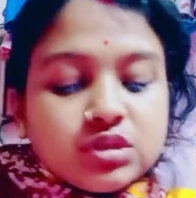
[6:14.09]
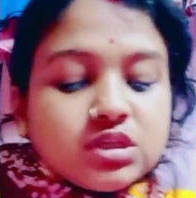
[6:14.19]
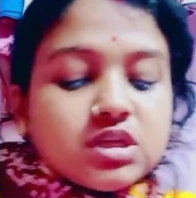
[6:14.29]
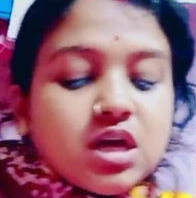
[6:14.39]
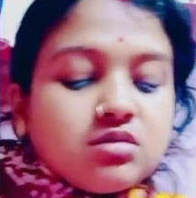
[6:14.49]

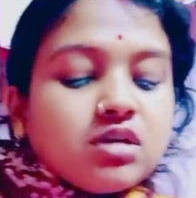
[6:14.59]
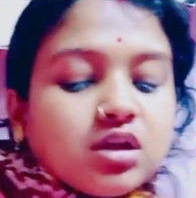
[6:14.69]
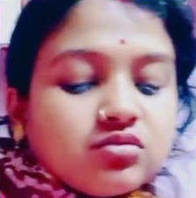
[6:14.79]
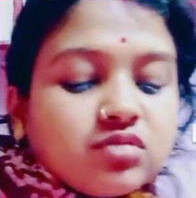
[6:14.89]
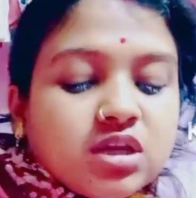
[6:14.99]
সে যাই হোক
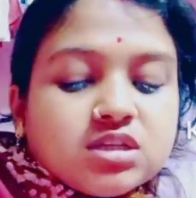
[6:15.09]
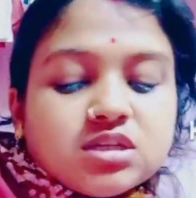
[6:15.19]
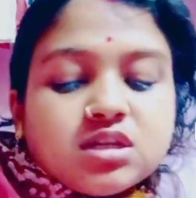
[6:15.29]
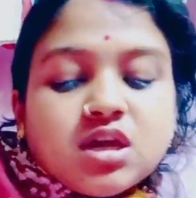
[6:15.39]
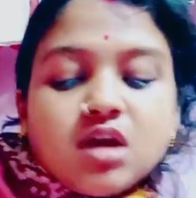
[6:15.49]
একটু
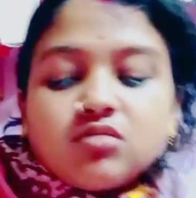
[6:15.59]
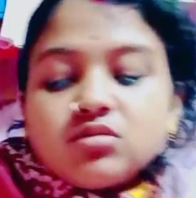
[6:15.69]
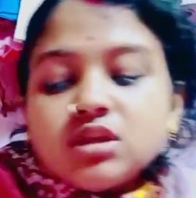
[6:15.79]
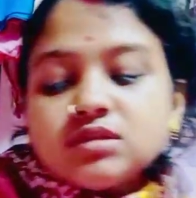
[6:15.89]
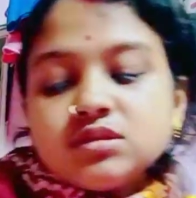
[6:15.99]
রেস্ট নিয়ে
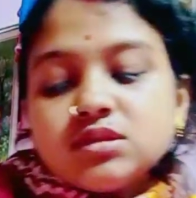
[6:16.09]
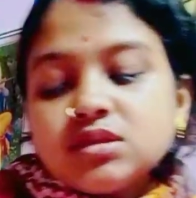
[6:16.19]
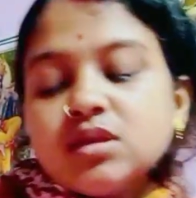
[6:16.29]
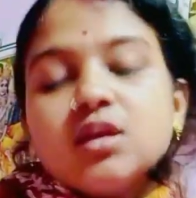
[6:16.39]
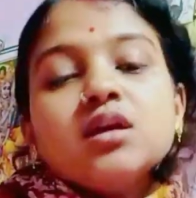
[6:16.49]
এখন
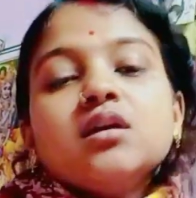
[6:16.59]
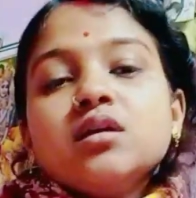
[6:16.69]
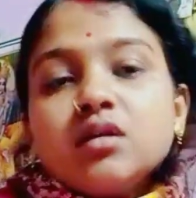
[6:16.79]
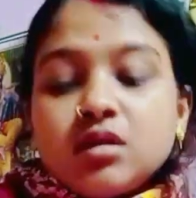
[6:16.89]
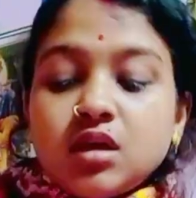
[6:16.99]
এসছি
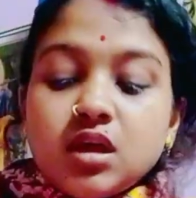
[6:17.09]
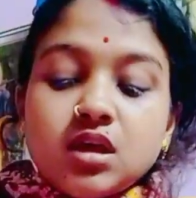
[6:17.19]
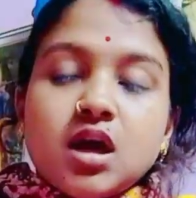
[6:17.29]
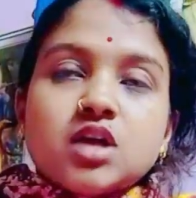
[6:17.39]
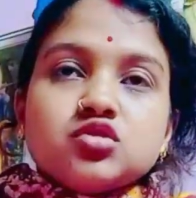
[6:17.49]

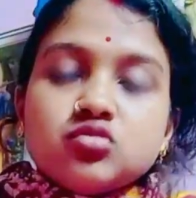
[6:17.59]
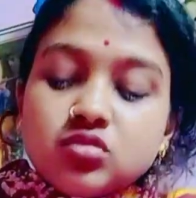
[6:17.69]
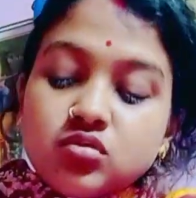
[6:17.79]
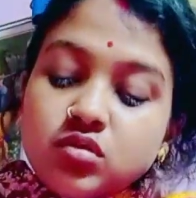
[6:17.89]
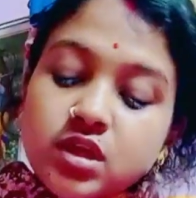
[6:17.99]
এই
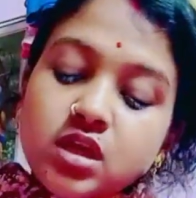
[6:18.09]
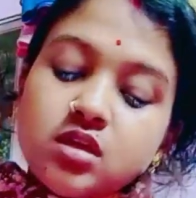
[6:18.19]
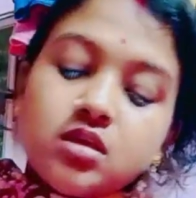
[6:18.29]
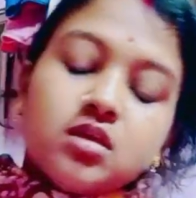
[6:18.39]
কাজগুলো করি